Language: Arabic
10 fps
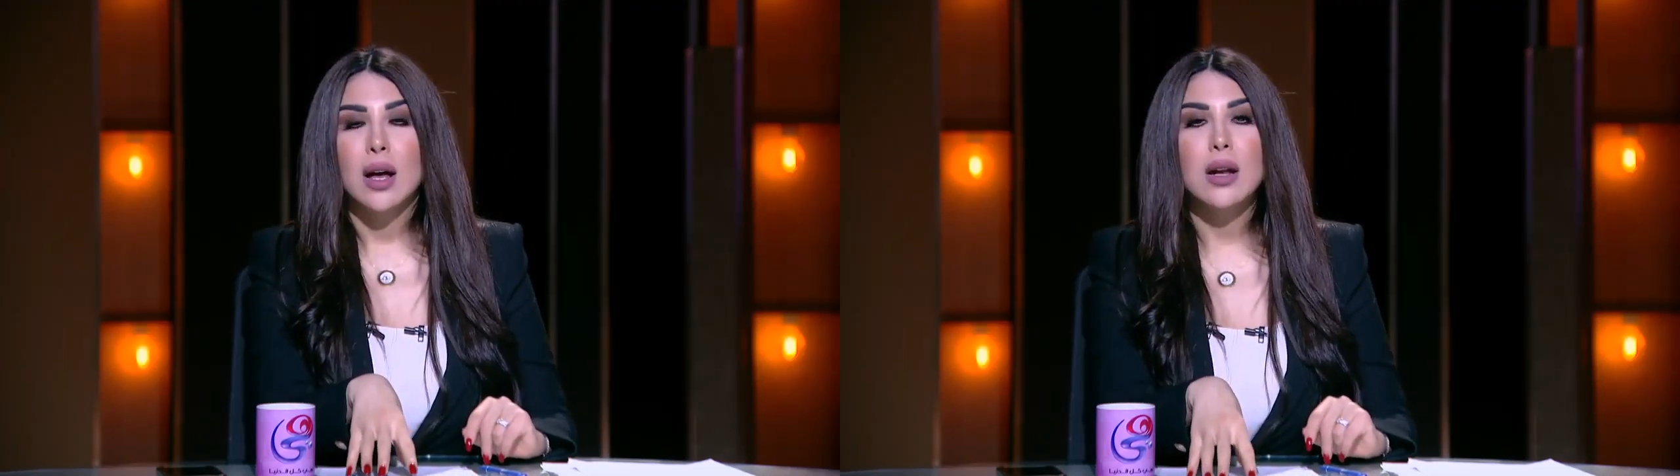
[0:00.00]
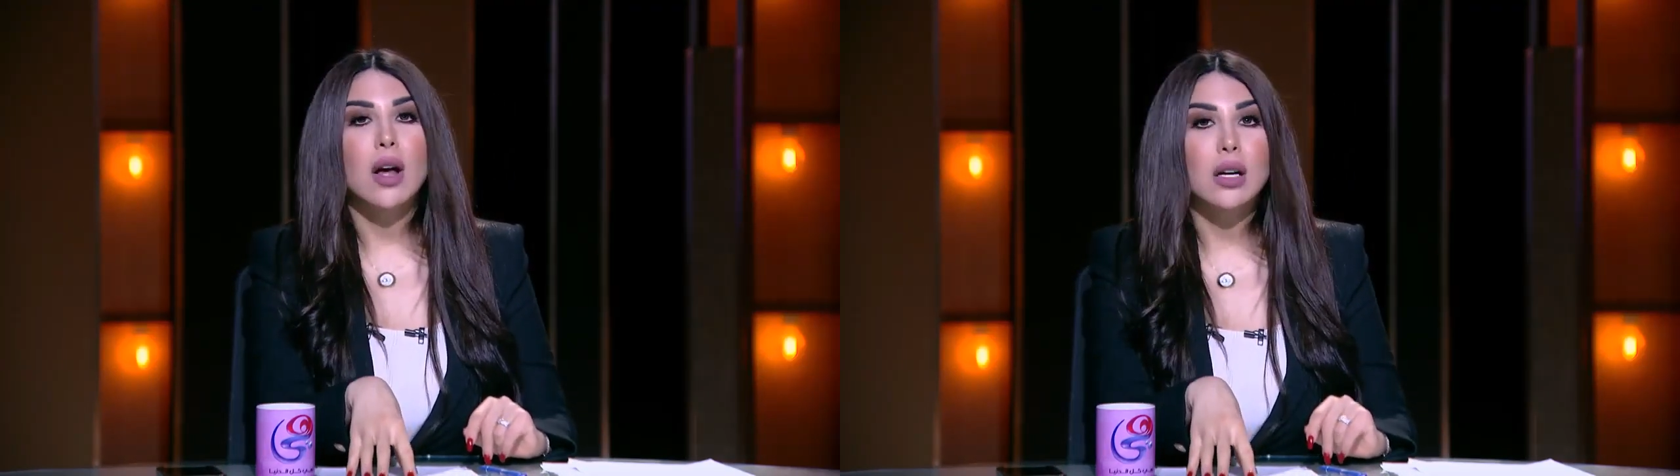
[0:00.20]

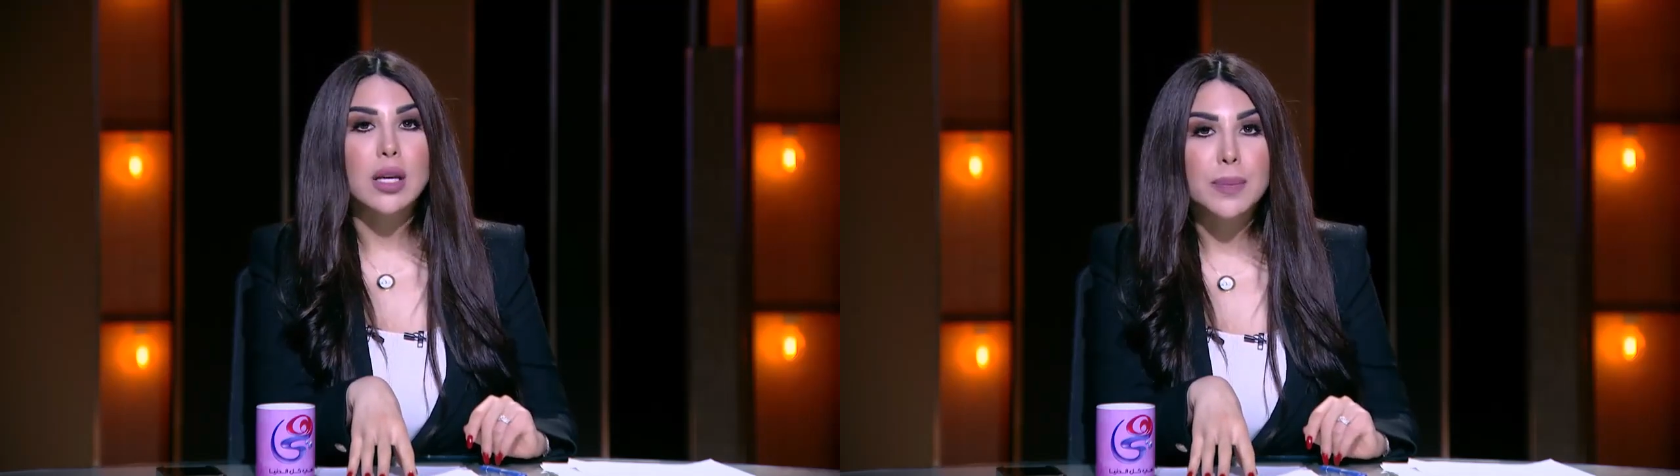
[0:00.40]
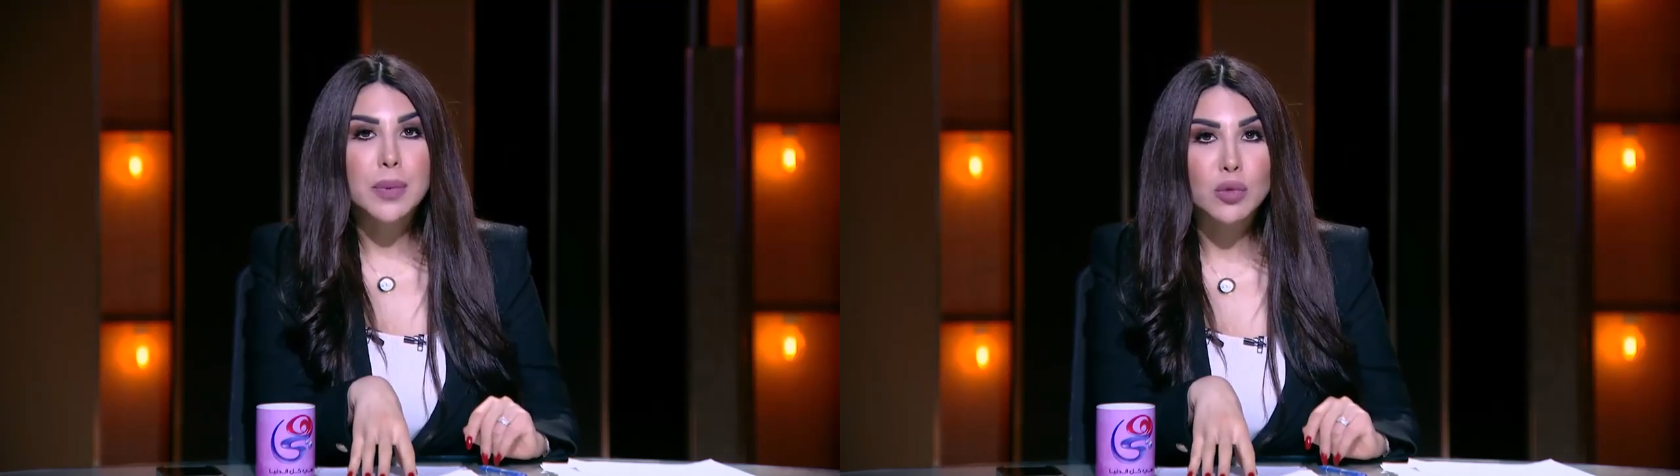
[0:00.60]

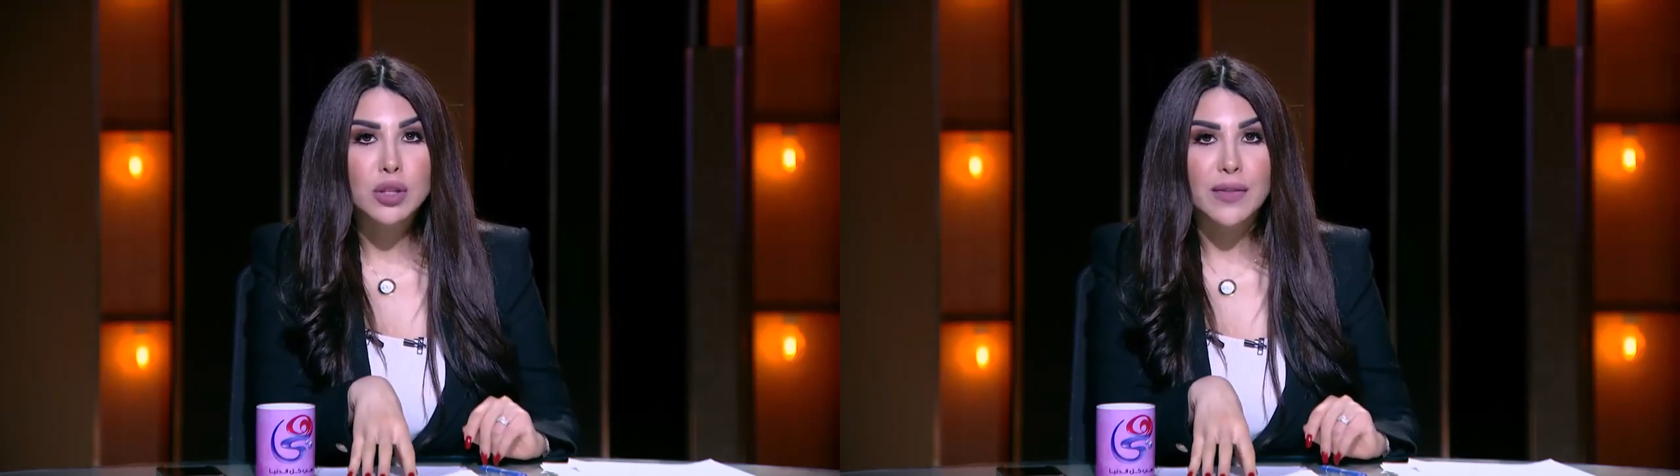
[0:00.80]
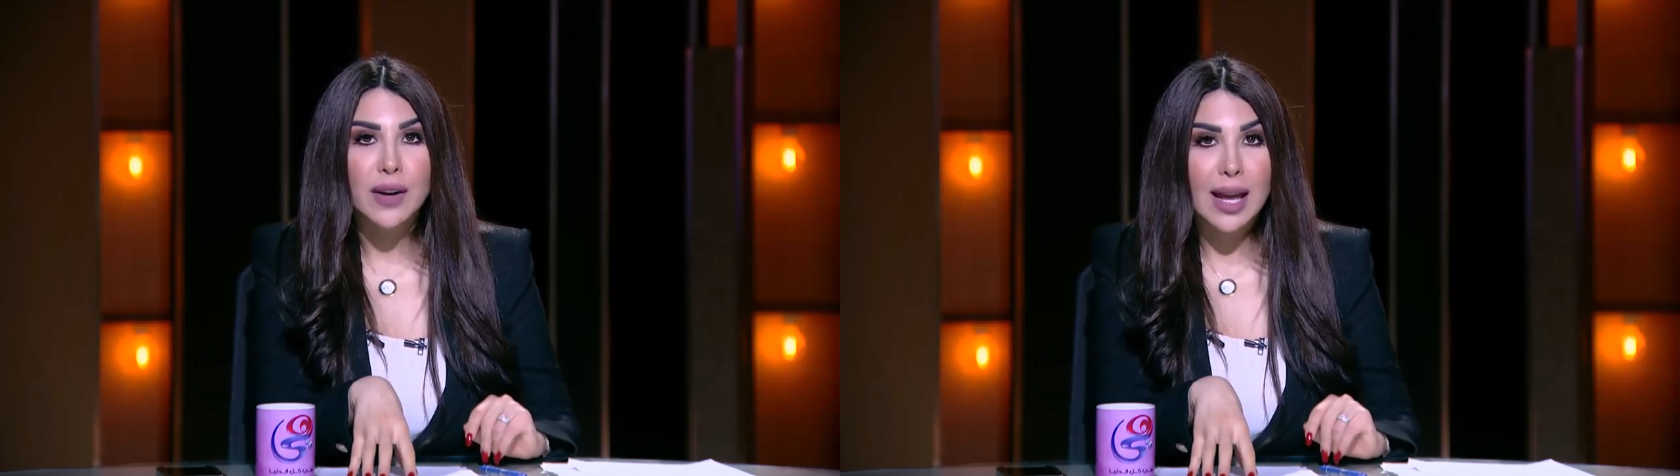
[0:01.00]
النقيب
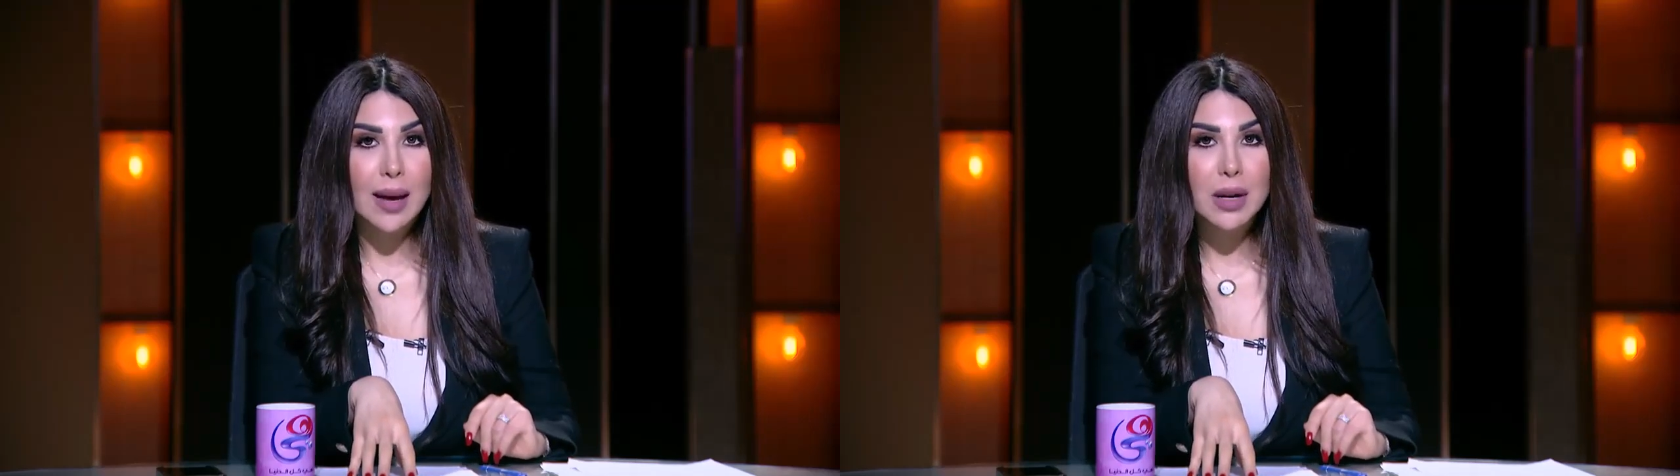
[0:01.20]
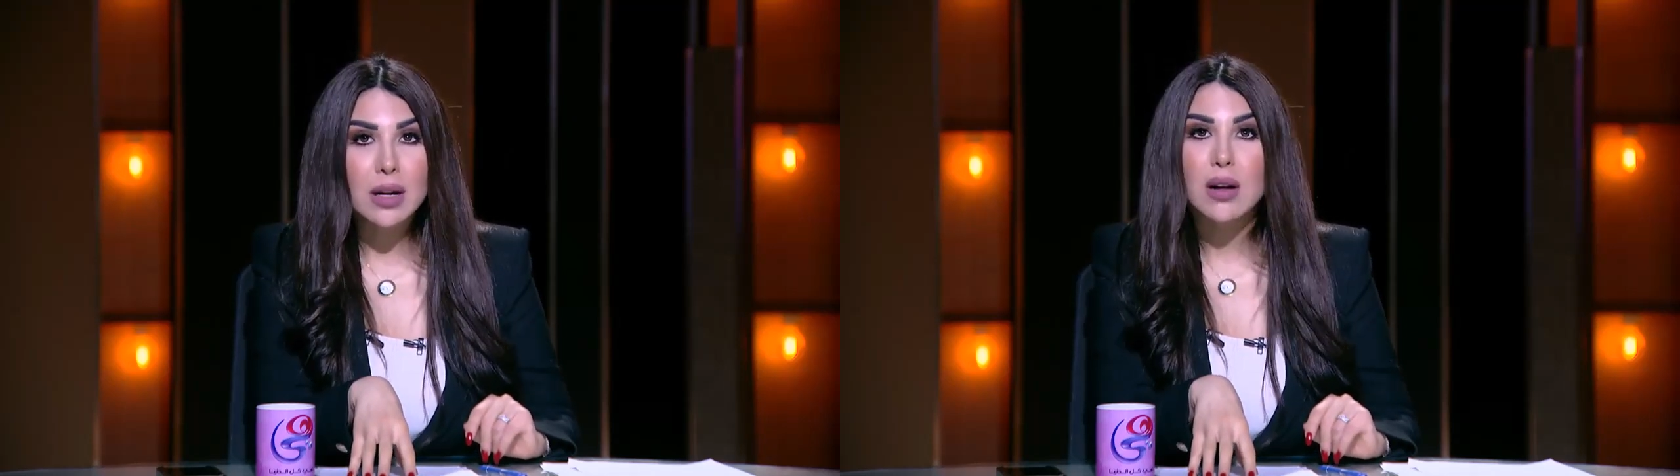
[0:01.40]
مصطفى
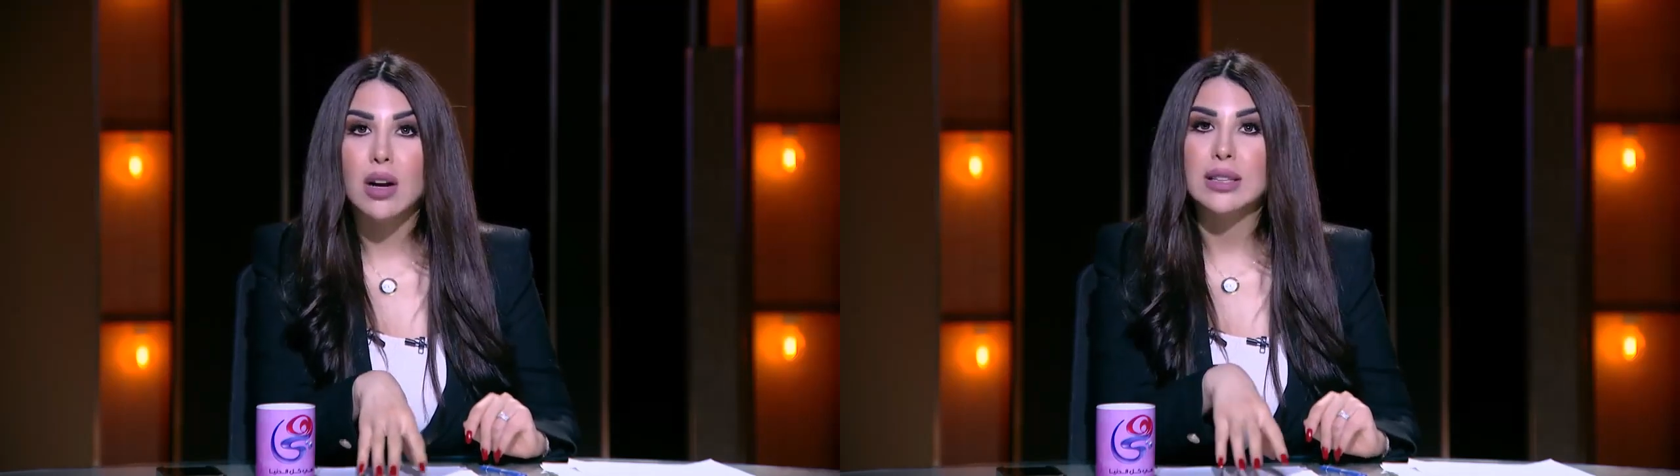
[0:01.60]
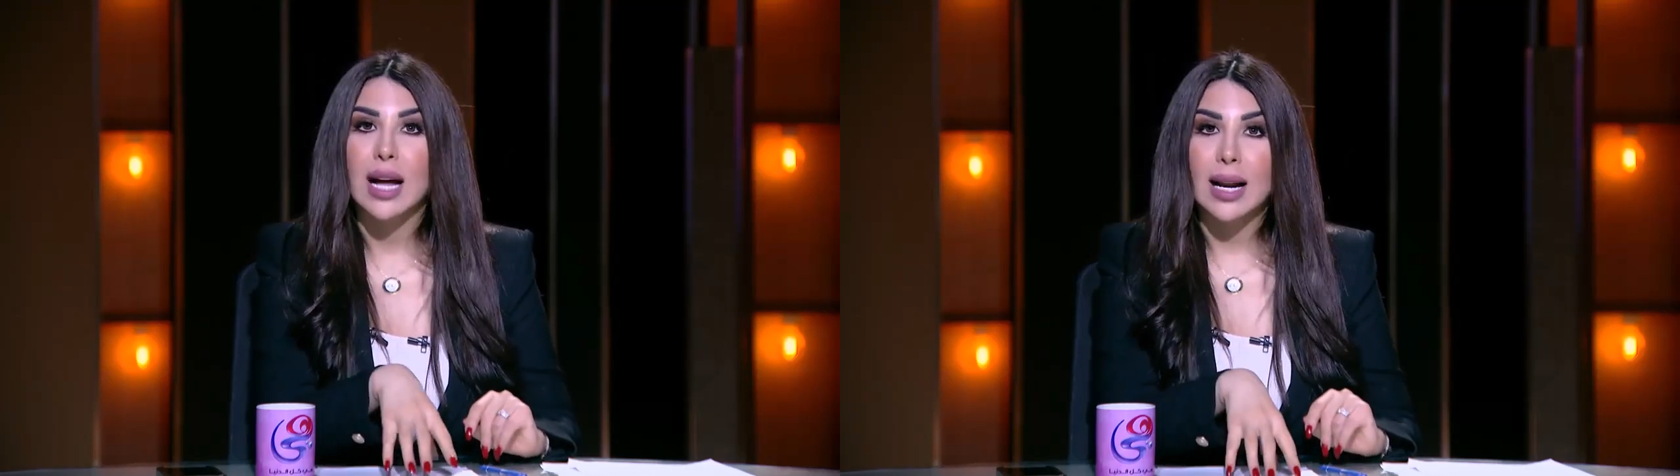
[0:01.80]
كامل
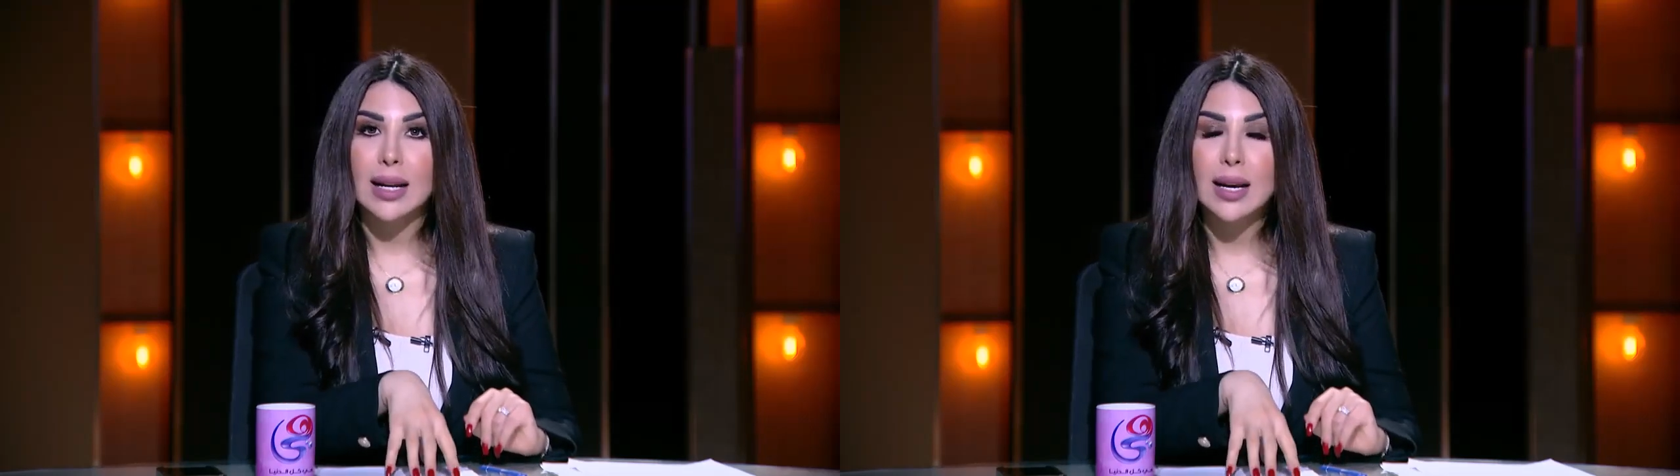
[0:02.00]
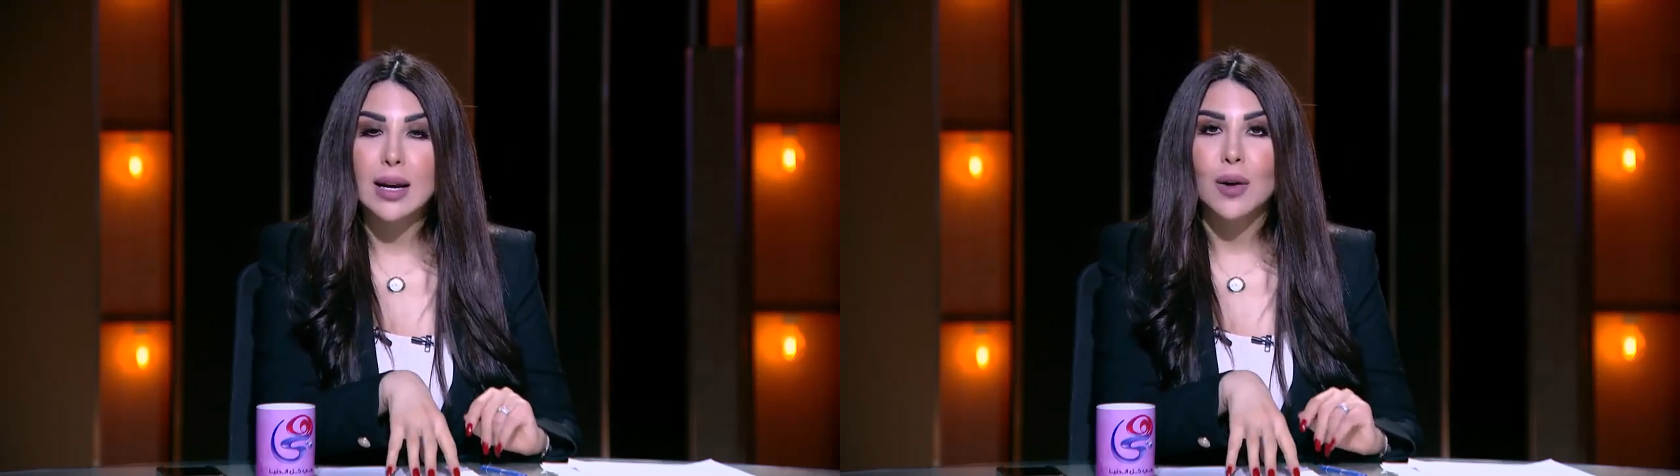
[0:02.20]
رد
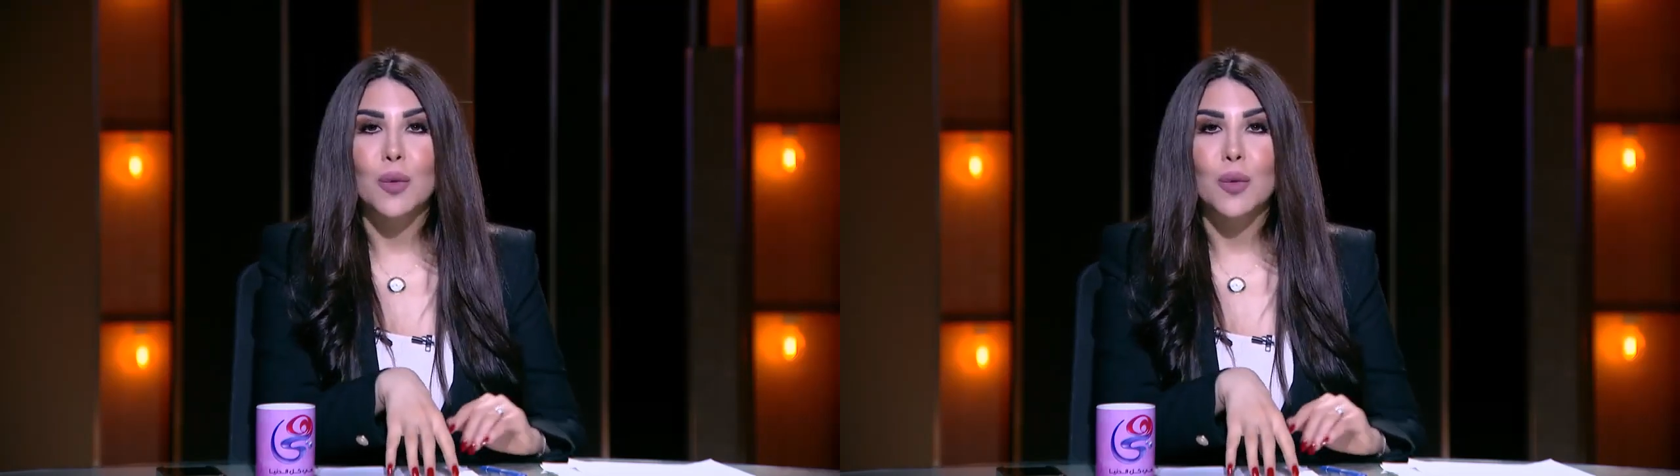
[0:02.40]
عليه